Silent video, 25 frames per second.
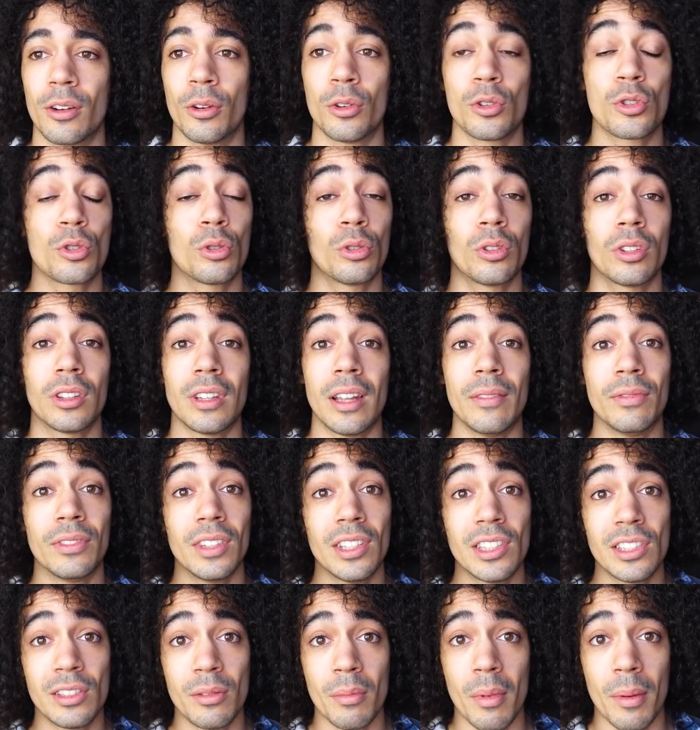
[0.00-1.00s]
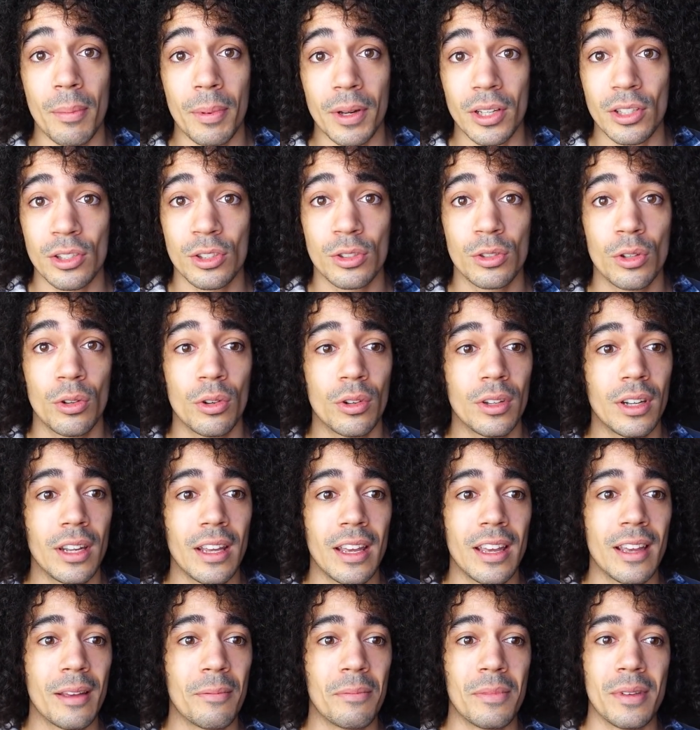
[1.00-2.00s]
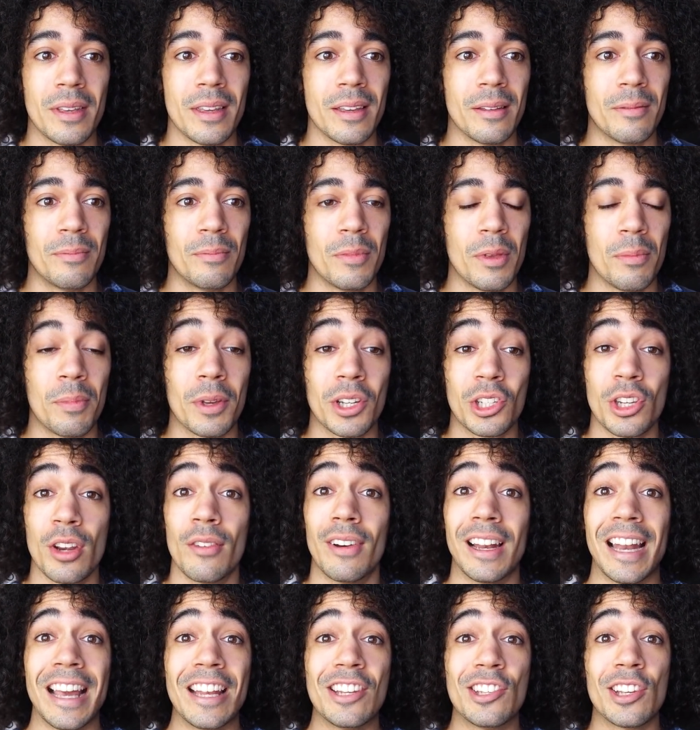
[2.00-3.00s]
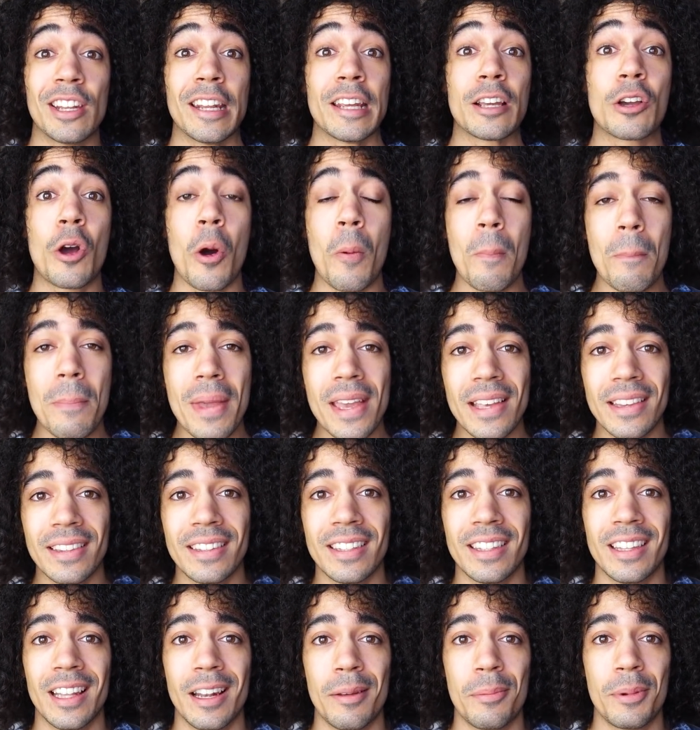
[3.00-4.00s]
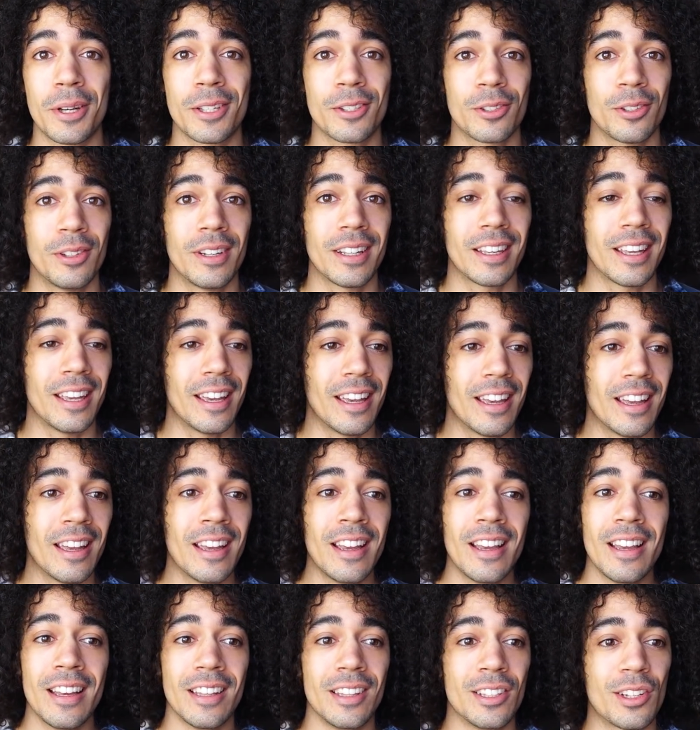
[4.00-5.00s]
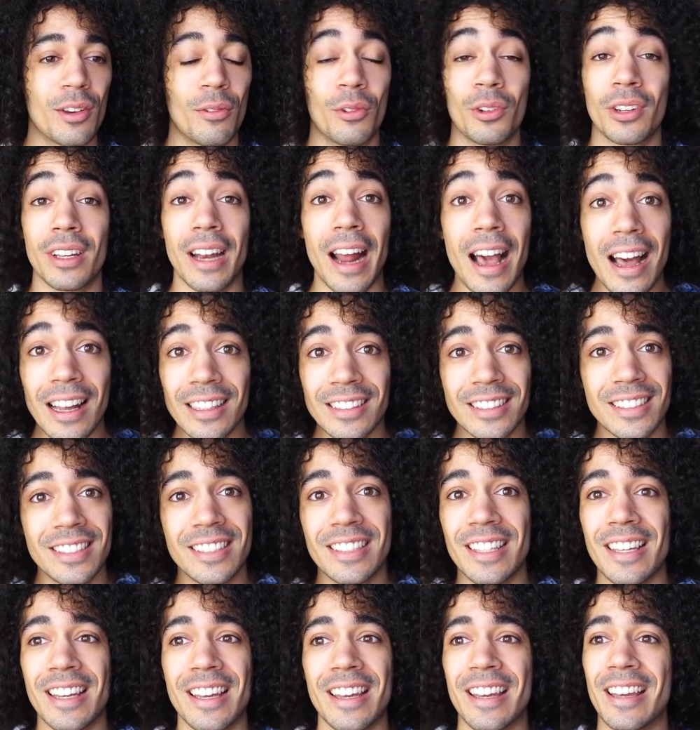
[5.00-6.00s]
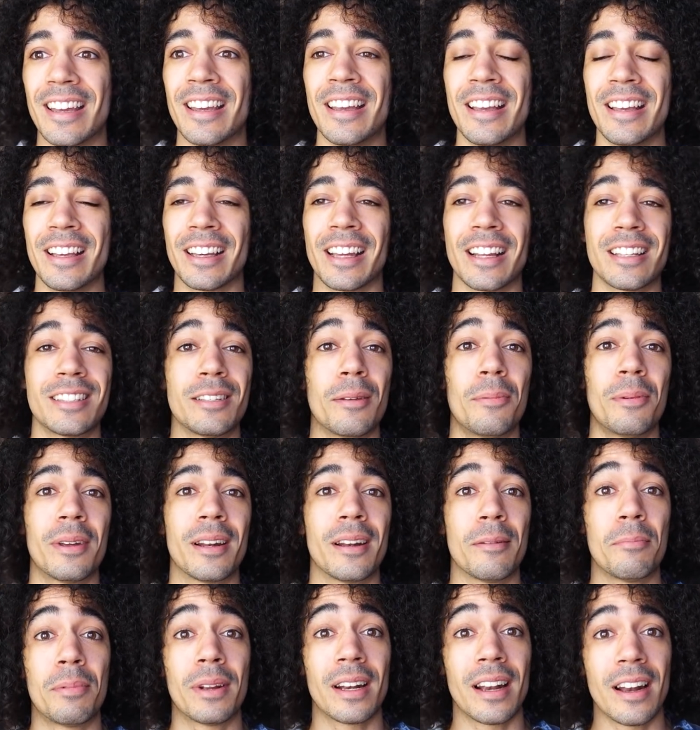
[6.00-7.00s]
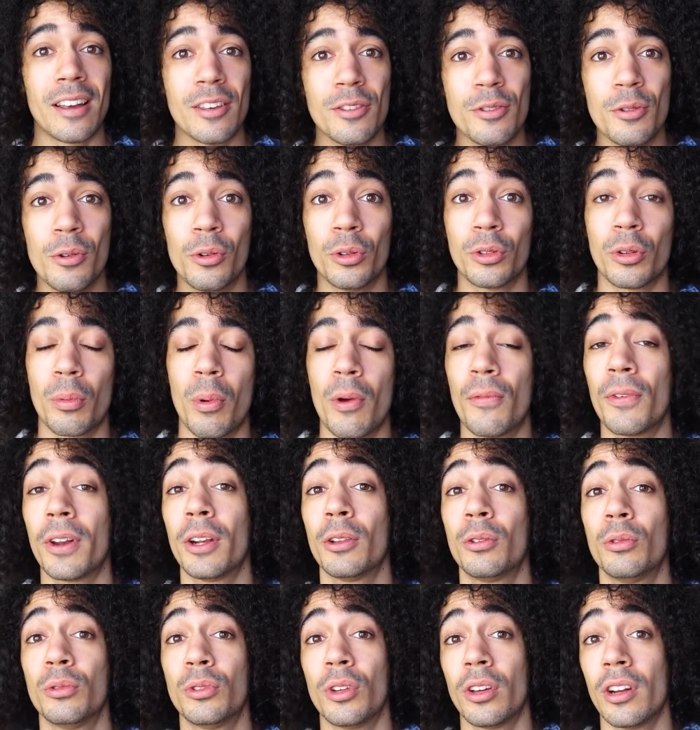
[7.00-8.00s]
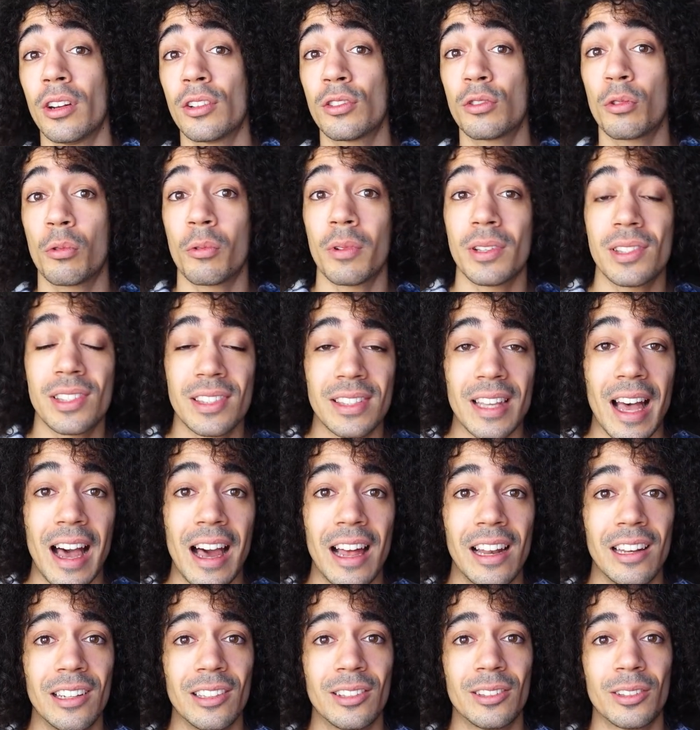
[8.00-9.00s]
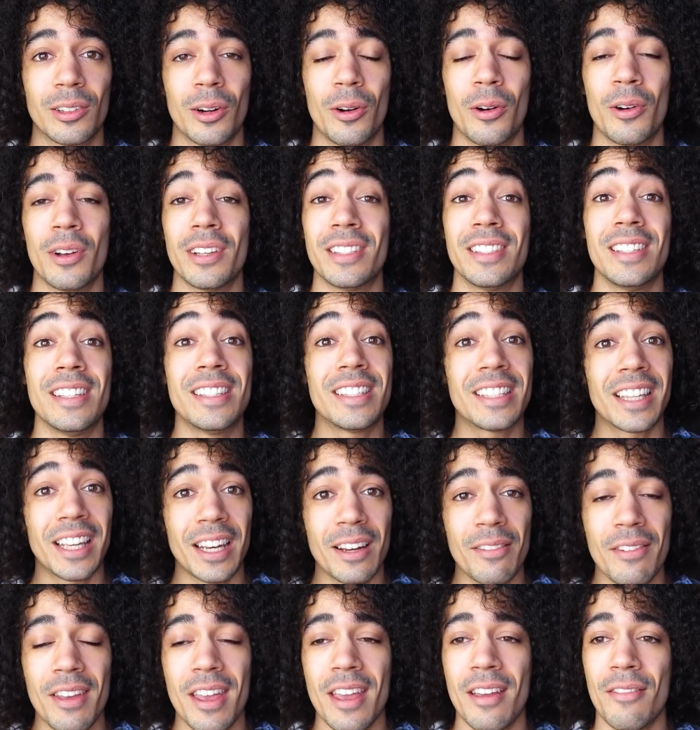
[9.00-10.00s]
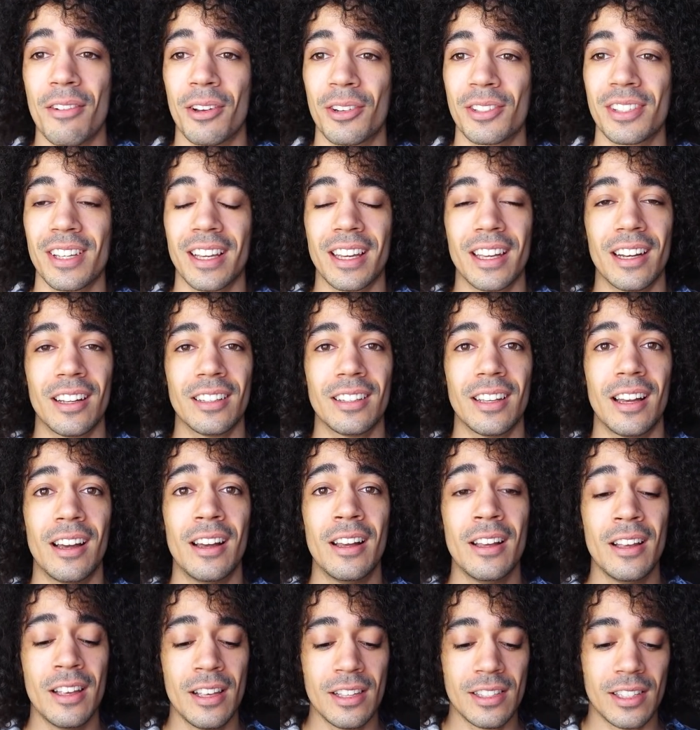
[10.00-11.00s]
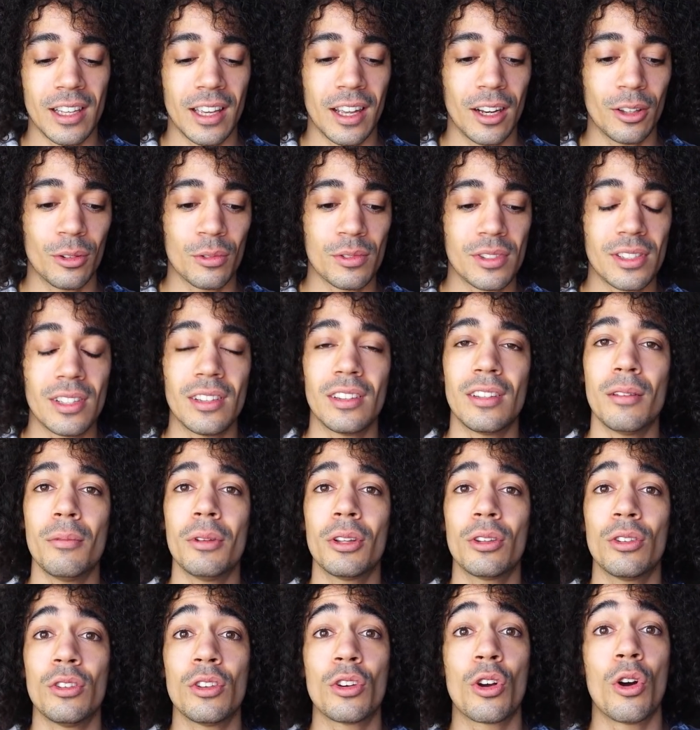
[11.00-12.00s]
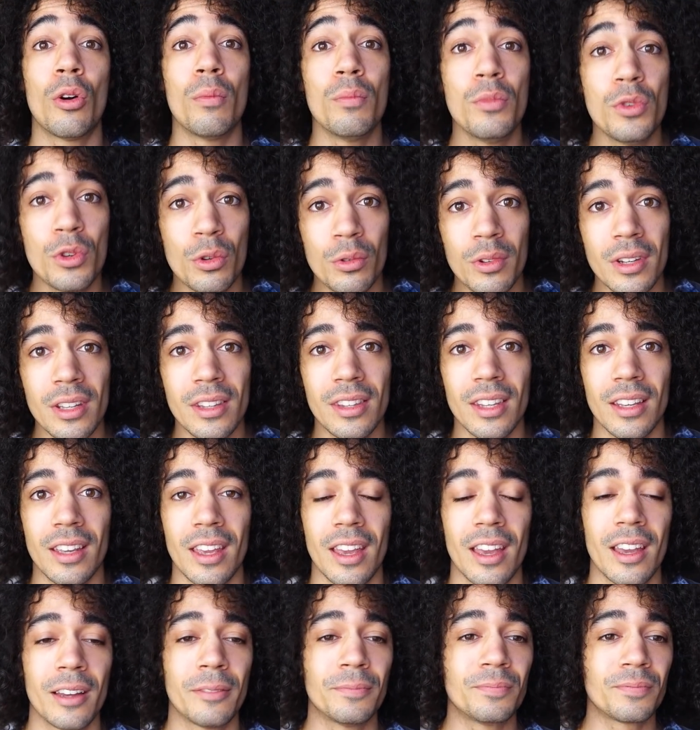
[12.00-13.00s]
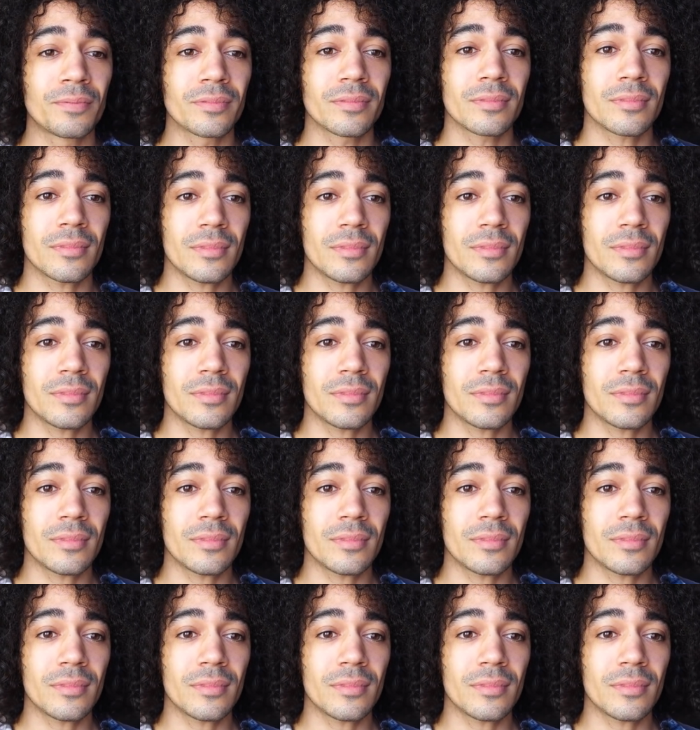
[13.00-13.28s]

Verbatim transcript: conosciuto tantissime persone, mi, mi, piaceva leggere i commenti delle persone che dicevano grazie, grazie per, per l'aiuto, puoi fare il tutorial su quest'altro e si iscrivevano, si è, creata, si è creato un sentimento di community che